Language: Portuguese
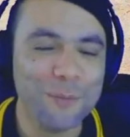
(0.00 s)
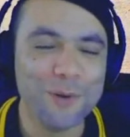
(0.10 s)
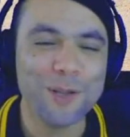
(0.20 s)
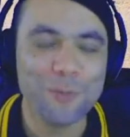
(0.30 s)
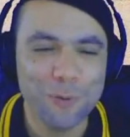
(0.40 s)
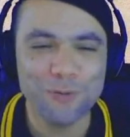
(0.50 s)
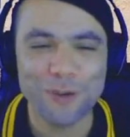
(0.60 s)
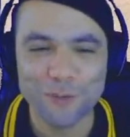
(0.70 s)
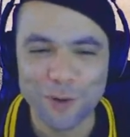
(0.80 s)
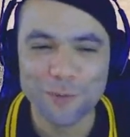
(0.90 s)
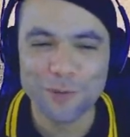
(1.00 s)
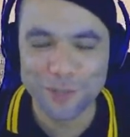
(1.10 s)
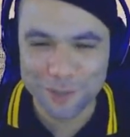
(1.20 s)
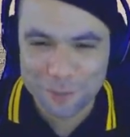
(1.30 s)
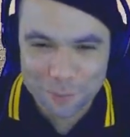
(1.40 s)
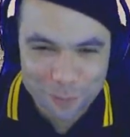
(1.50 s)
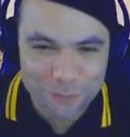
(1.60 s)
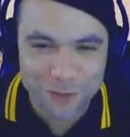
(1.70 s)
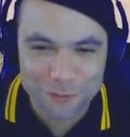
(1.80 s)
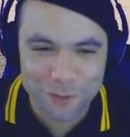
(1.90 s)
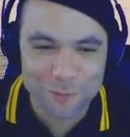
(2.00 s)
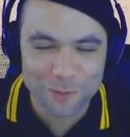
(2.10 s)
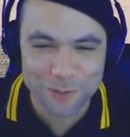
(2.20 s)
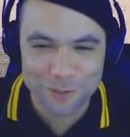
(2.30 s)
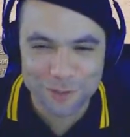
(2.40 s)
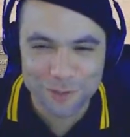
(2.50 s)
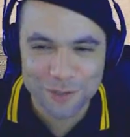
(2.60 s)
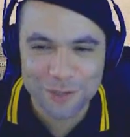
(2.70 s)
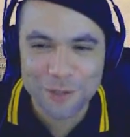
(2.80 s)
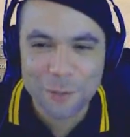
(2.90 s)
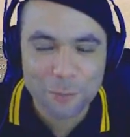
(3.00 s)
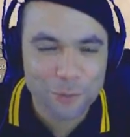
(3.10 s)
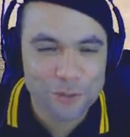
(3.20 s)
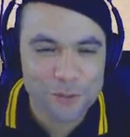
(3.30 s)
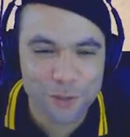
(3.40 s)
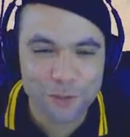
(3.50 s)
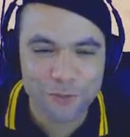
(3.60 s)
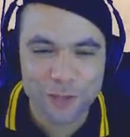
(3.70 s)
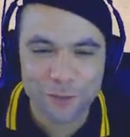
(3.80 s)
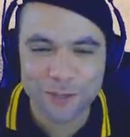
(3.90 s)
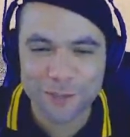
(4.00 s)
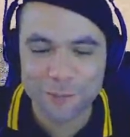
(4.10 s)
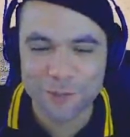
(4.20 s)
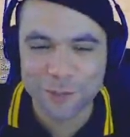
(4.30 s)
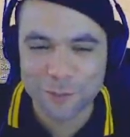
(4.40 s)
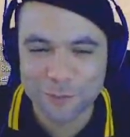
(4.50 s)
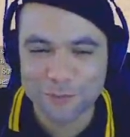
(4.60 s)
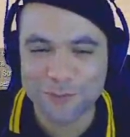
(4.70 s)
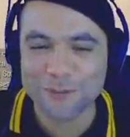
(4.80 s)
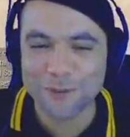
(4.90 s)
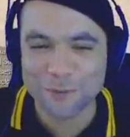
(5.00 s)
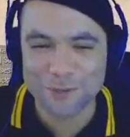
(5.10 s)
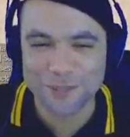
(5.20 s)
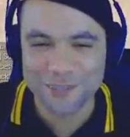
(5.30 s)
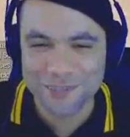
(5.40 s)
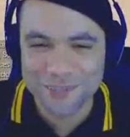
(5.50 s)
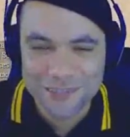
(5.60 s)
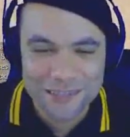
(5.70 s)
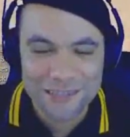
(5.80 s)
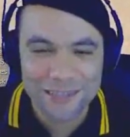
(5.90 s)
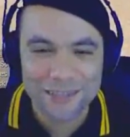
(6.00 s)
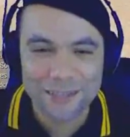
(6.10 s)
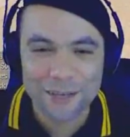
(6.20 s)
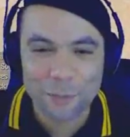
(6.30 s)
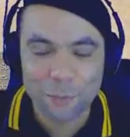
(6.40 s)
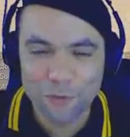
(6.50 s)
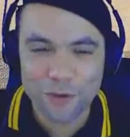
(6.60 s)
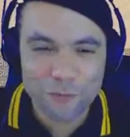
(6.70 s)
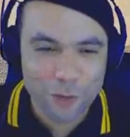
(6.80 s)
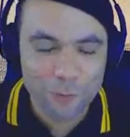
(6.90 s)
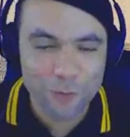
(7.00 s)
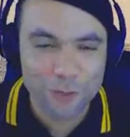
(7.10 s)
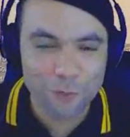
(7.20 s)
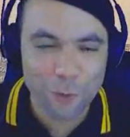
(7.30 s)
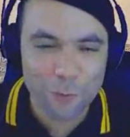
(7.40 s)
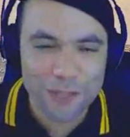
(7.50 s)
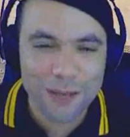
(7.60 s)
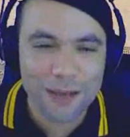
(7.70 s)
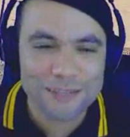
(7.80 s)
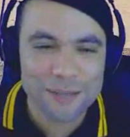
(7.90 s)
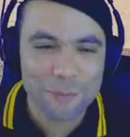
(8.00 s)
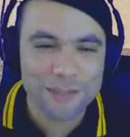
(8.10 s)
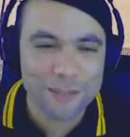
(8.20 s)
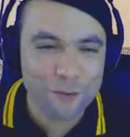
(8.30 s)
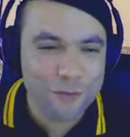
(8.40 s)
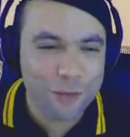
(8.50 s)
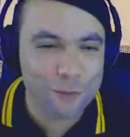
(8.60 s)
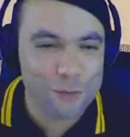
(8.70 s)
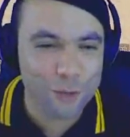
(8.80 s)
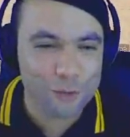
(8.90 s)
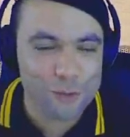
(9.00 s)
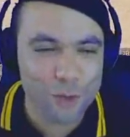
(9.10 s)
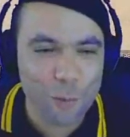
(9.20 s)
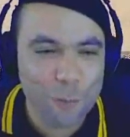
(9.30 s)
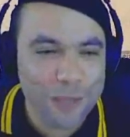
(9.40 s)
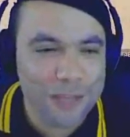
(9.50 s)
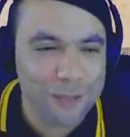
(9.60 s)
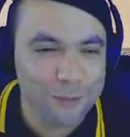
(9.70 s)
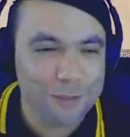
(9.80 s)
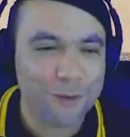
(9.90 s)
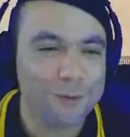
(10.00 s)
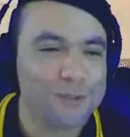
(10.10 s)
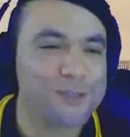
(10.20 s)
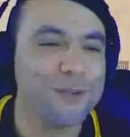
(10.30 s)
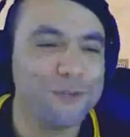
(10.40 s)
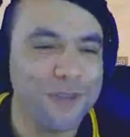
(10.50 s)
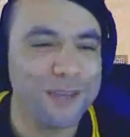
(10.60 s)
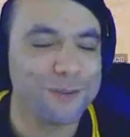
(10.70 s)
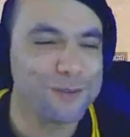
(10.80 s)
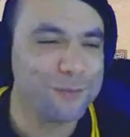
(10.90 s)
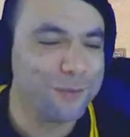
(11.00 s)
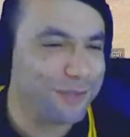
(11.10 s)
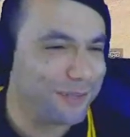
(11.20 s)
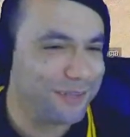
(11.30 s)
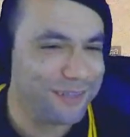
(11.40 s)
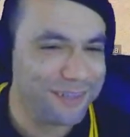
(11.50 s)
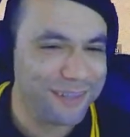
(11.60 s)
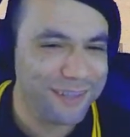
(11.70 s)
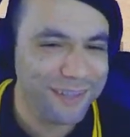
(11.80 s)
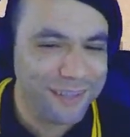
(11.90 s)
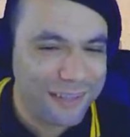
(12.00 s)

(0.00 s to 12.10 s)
Murilo, Murilo, por favor, Murilo. Por favor, Murilo. Posiciona o veículo aqui, Murilo. Por favor, Murilo. Por favor, Murilo, não me obriga a desabilitar o veículo. O senhor, o senhor é um perigo na condução do veículo, senhor Murilo.